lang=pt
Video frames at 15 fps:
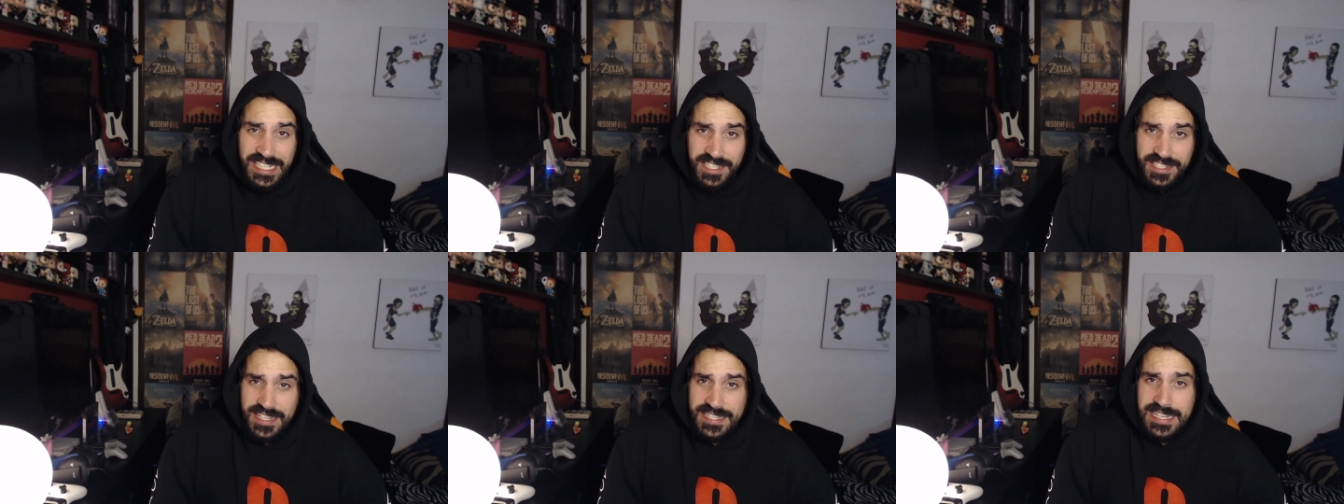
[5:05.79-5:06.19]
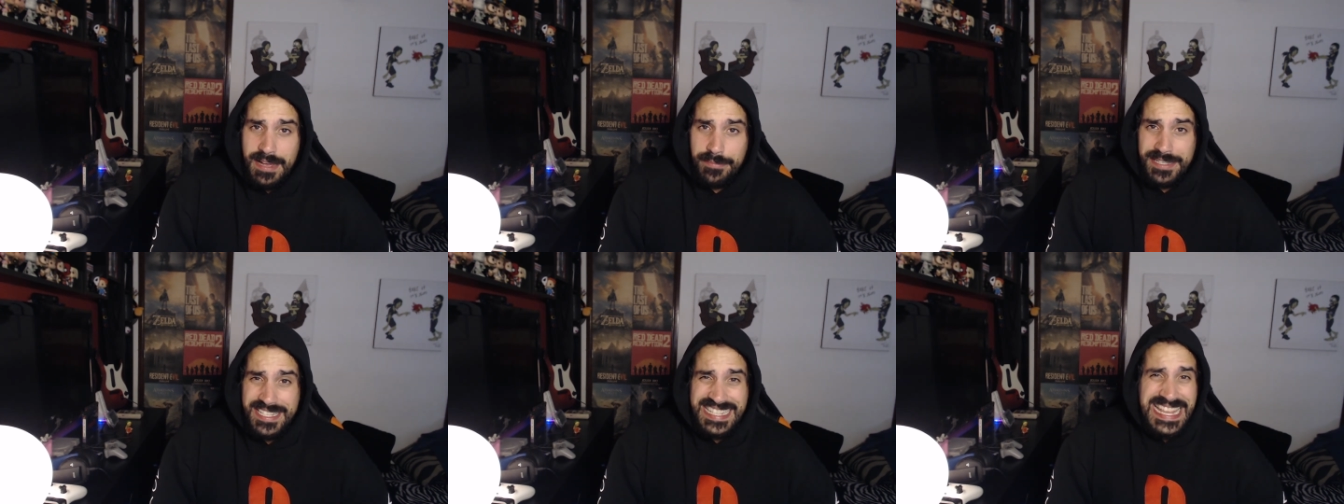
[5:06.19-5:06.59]
E já
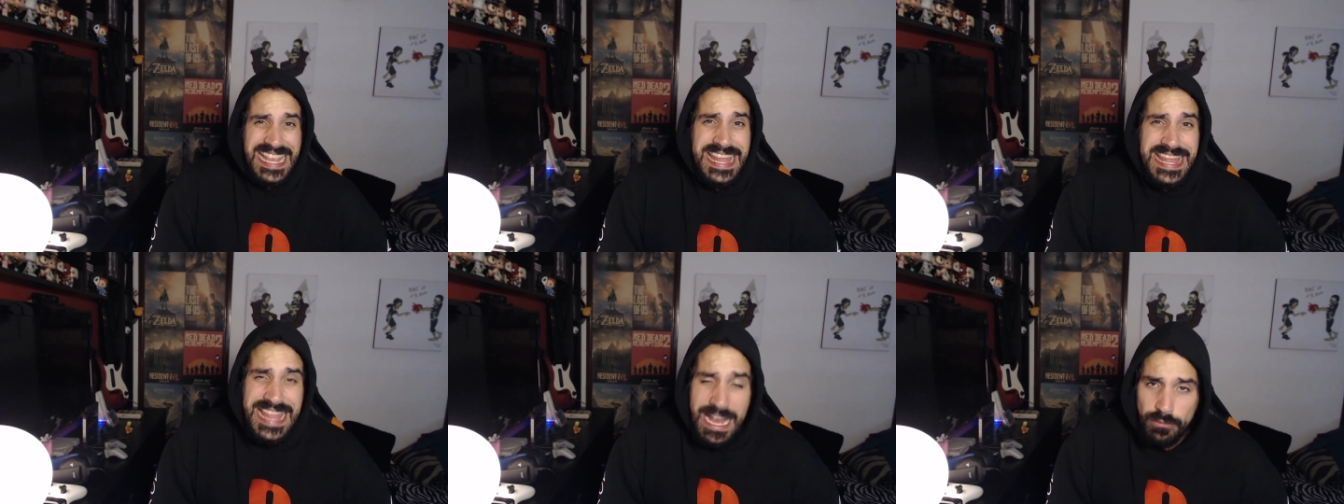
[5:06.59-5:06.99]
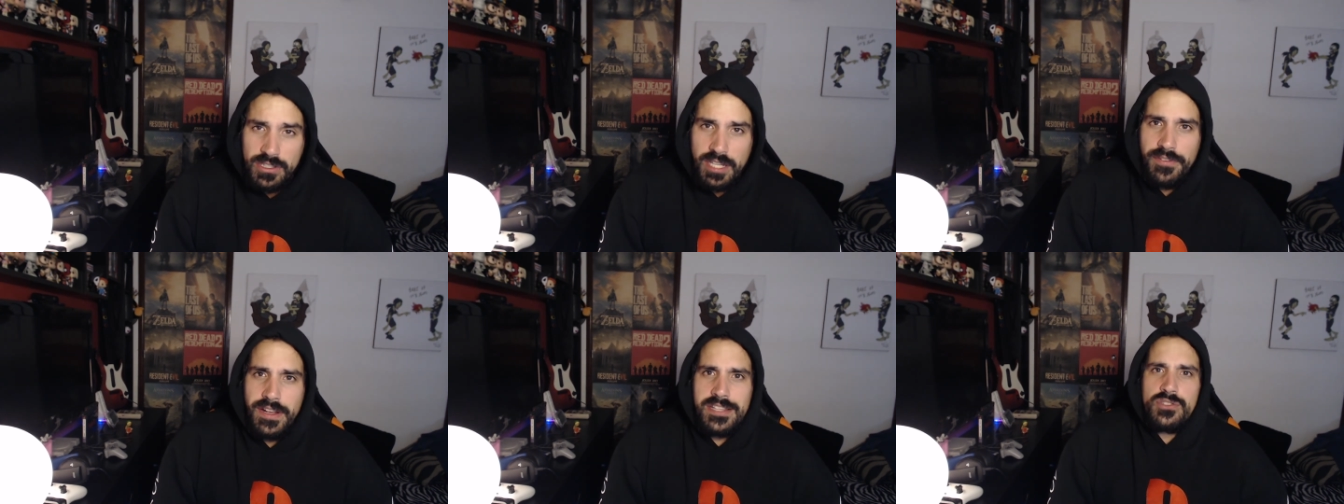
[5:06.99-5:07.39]
sabem, se não
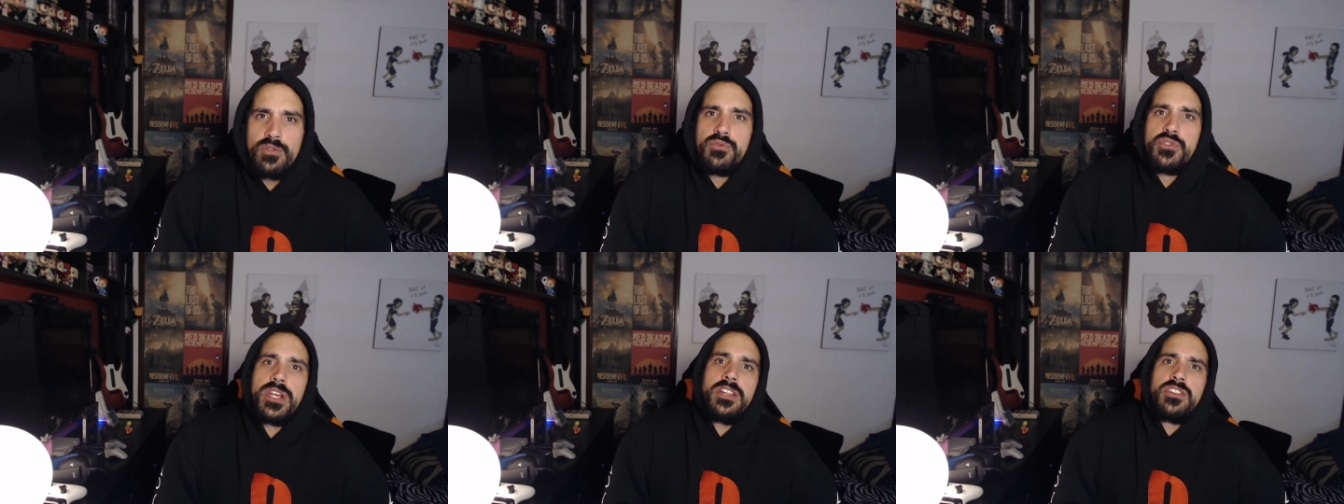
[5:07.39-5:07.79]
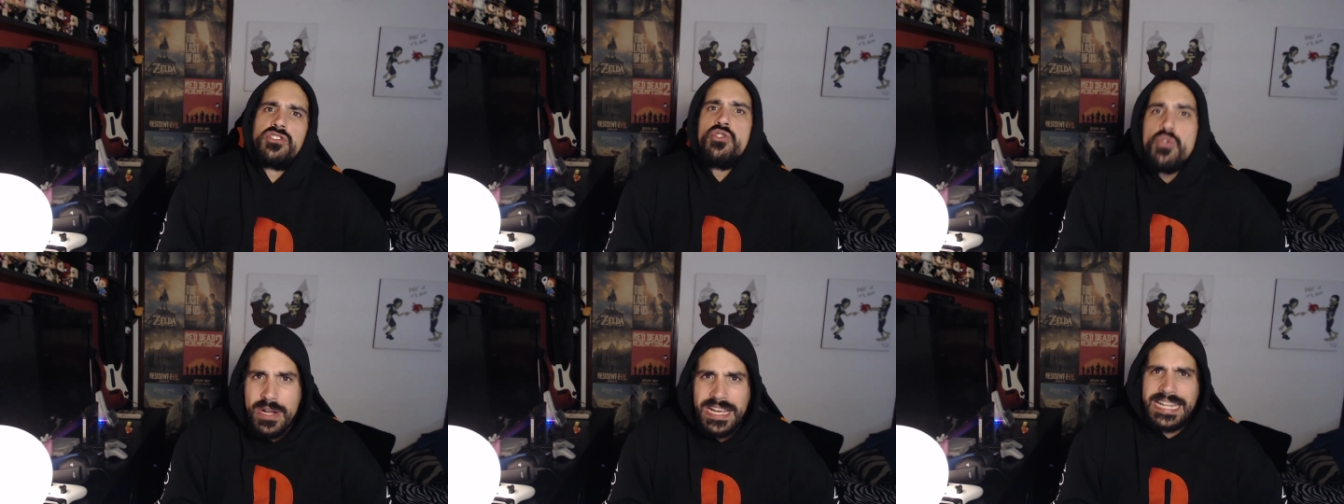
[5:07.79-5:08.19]
tiverem
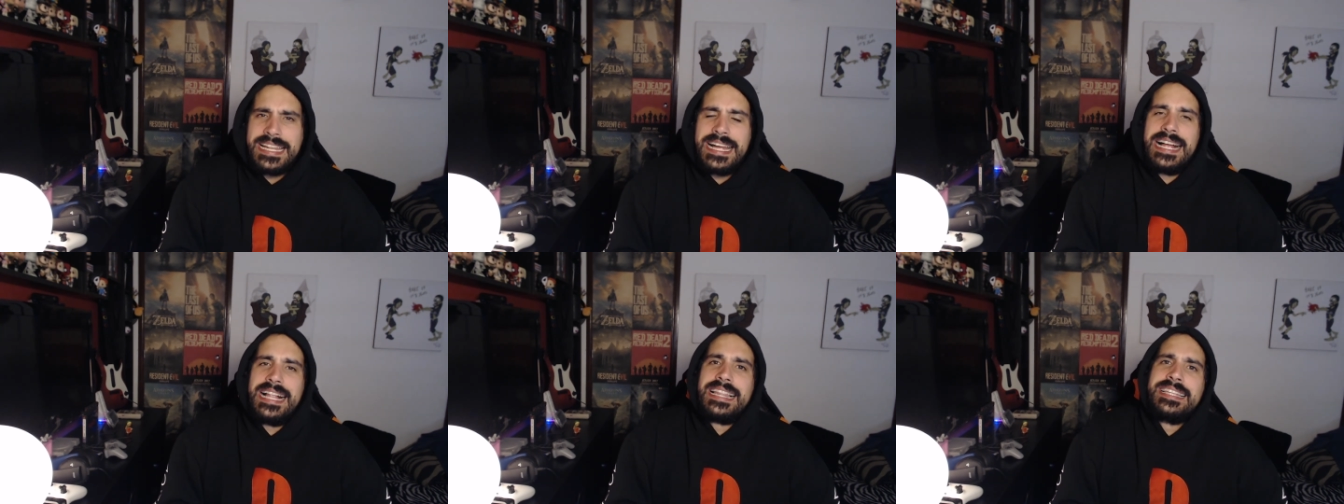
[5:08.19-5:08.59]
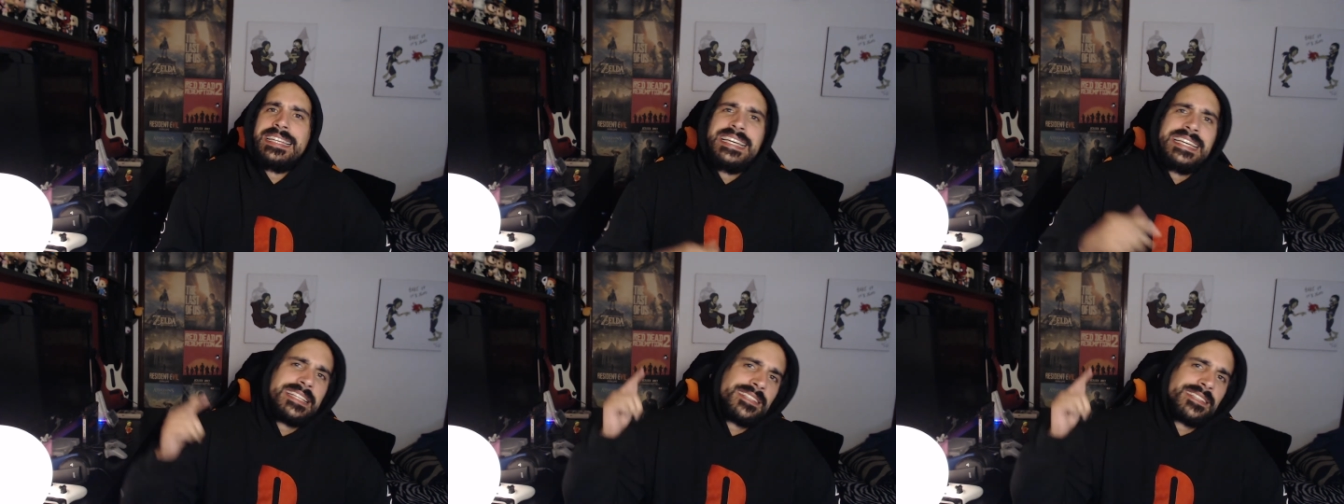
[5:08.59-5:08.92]
subscritos no canal,